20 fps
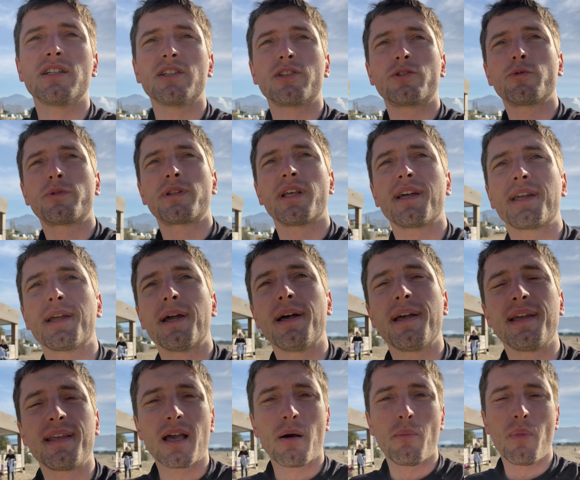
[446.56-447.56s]
tutaj
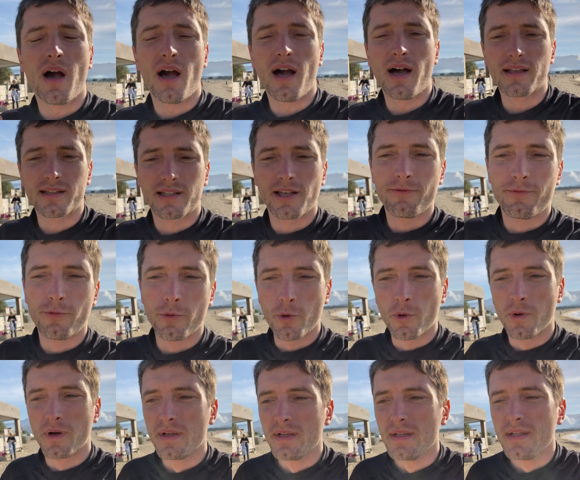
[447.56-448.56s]
Yamaha TW,
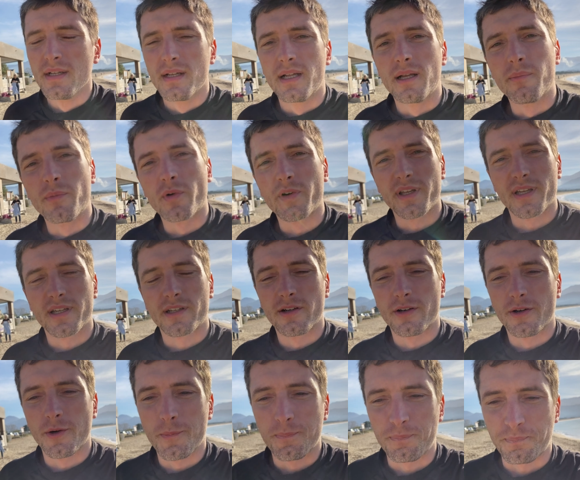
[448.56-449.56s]

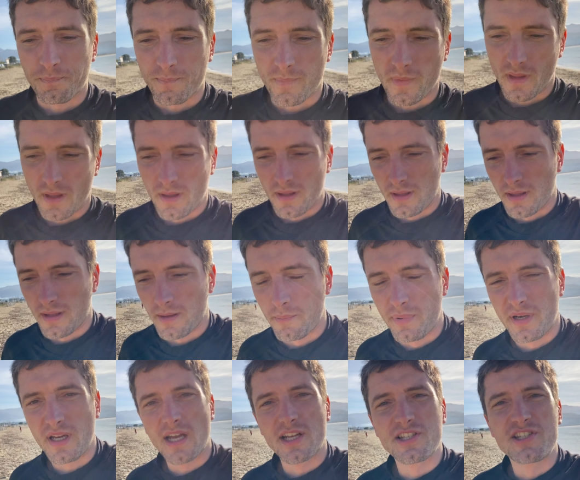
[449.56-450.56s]
mojego mm,
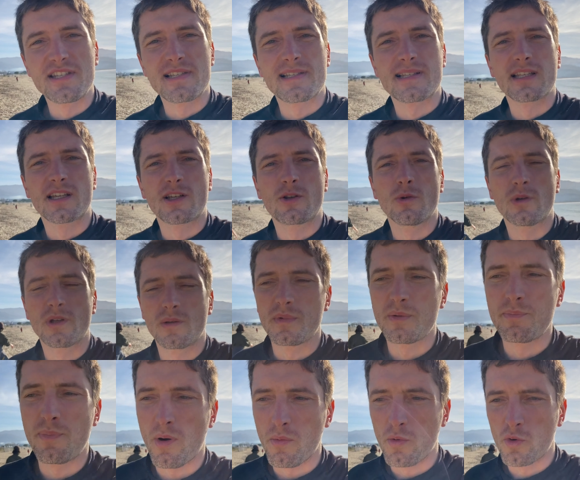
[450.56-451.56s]
brygadzisty, który mi
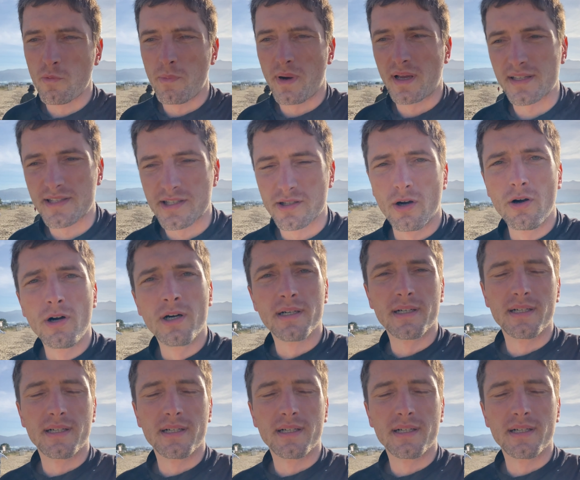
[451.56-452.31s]
pomógł bardzo.